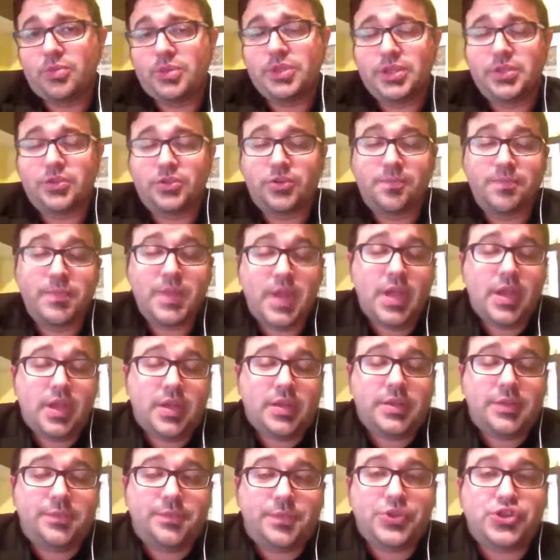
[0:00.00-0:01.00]
detto
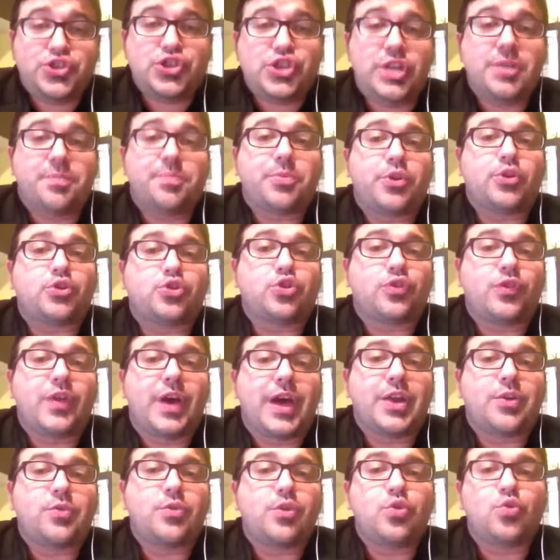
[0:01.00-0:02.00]
difficile però
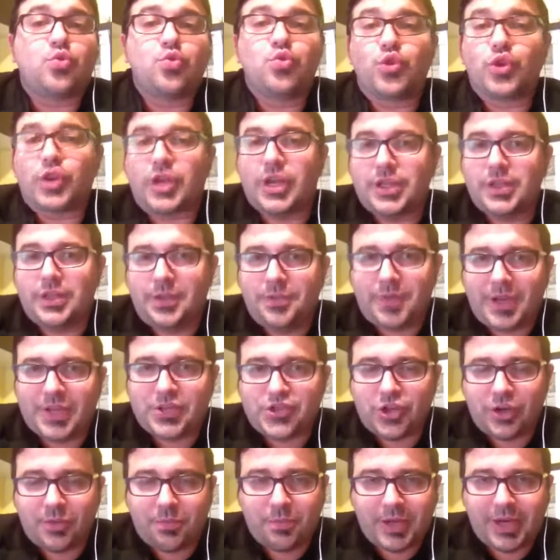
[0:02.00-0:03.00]
trovare qualcuno che ti
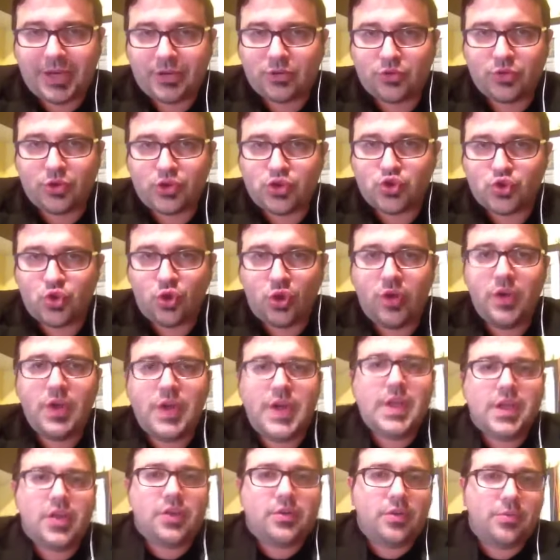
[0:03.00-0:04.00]
faccia reparto da solo
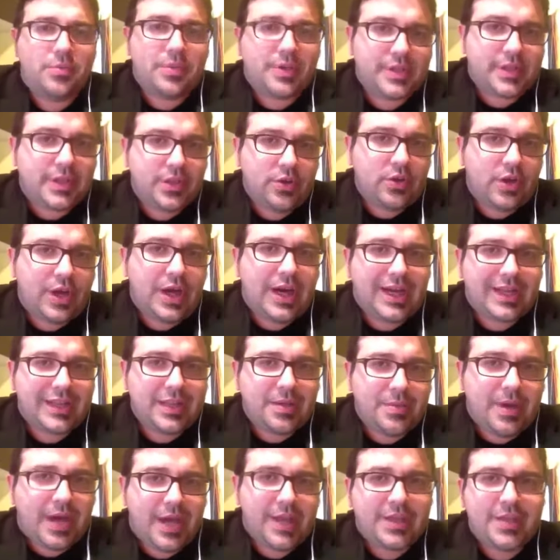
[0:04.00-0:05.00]
come Matteo
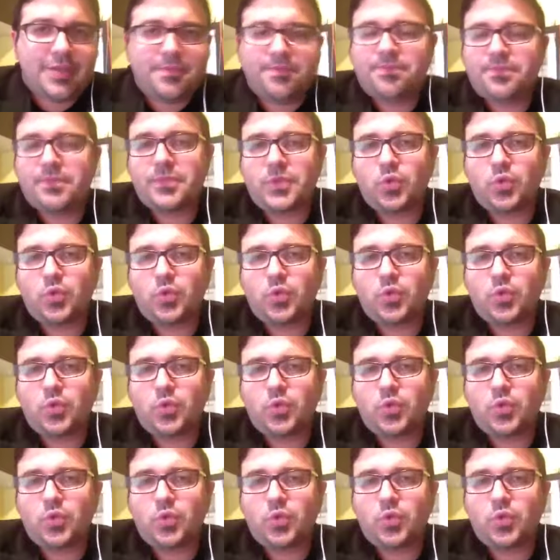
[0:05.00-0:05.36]
Ardemagni.